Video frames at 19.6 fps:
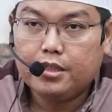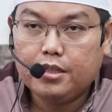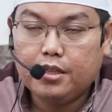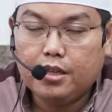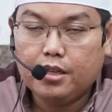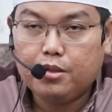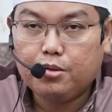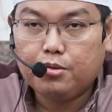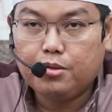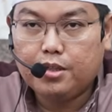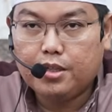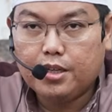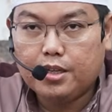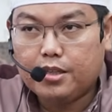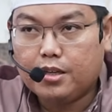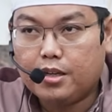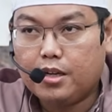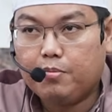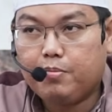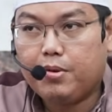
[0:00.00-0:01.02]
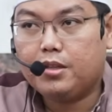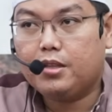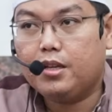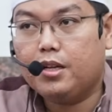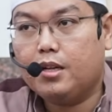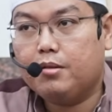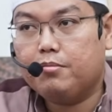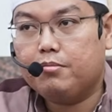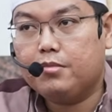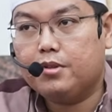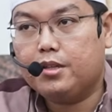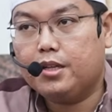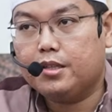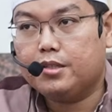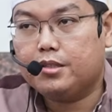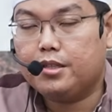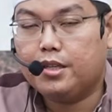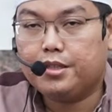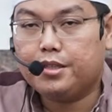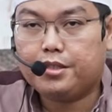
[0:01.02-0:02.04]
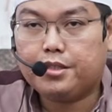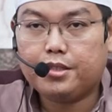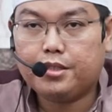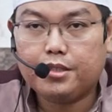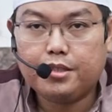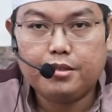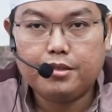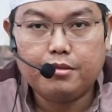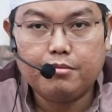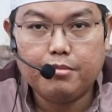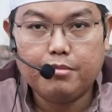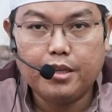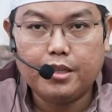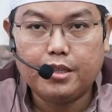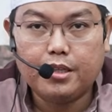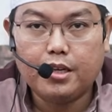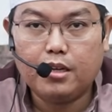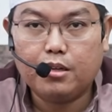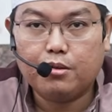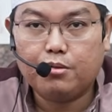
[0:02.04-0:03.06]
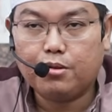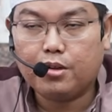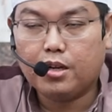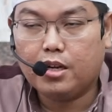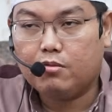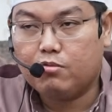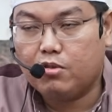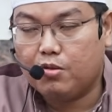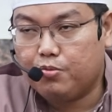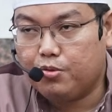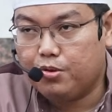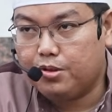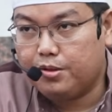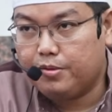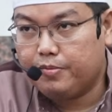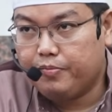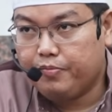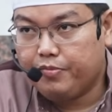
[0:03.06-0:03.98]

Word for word: itu tidak terdapat dalam nas-nas baik Al-Quran maupun